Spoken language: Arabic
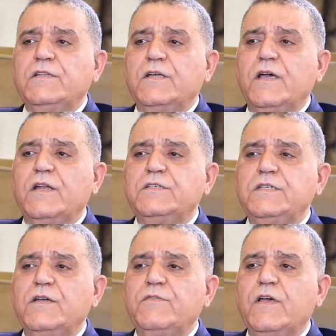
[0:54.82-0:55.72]
ايادا
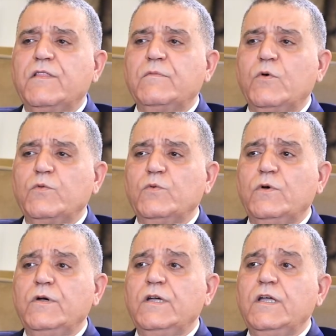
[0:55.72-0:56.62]
خارجية في هذا الموضوع؟
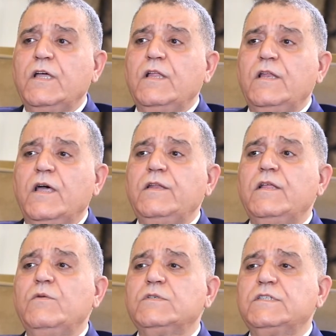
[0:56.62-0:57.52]
لأن
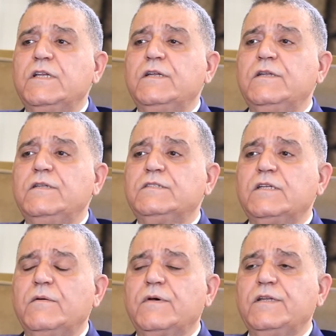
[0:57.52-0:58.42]
الوزير
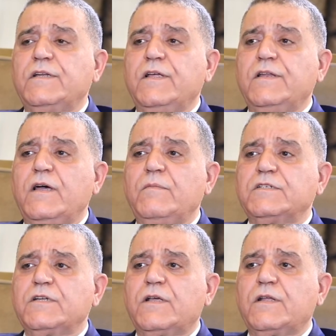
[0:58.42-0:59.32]
السابق للإعلام
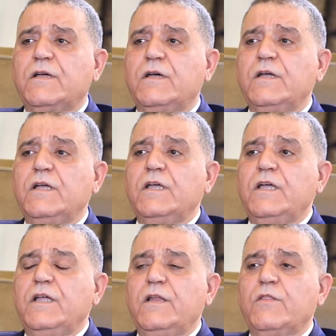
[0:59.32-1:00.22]
أشار
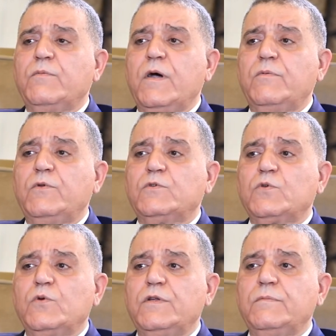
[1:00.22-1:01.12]
إلى ذباب
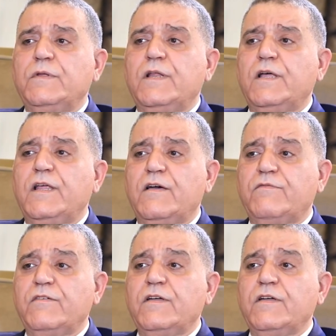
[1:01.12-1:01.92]
إلكتروني بالألاف